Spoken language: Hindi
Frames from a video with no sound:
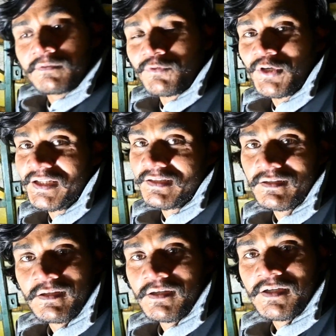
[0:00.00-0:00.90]
वही
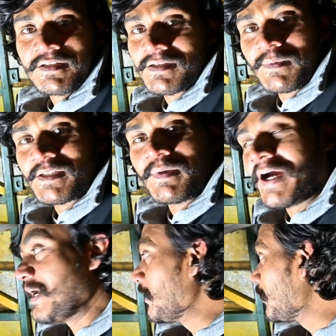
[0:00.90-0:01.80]
समझ में
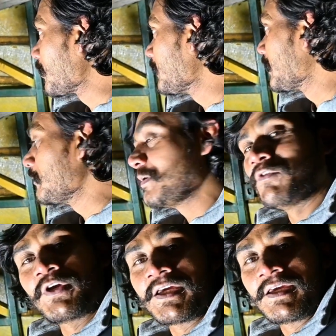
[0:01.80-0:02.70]
आया और मैंने भी
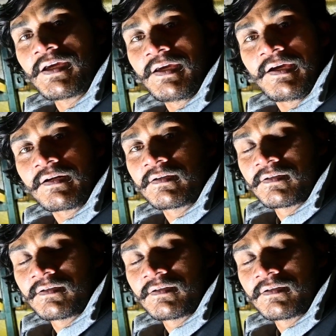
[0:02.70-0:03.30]
वही किया यार